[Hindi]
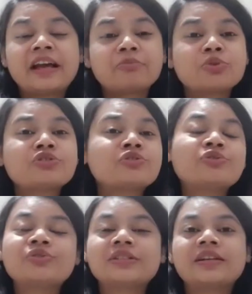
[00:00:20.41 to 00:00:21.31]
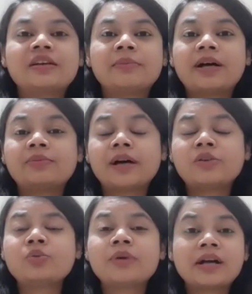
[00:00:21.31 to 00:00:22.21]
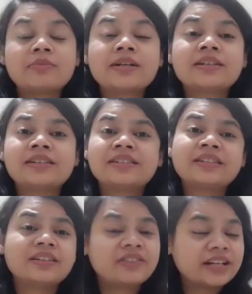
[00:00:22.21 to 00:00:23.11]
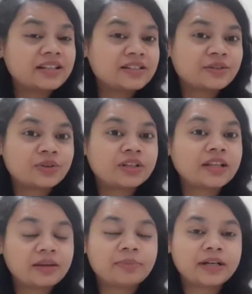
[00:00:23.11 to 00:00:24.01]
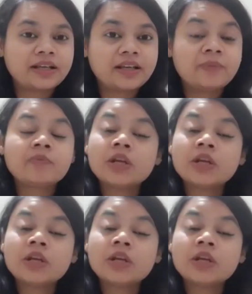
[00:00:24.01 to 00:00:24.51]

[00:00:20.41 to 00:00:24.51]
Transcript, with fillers: आपको इसको यूज़ करने के बाद बालों को बार बार कट करवाने की ज़रूरत नहीं पड़ेगी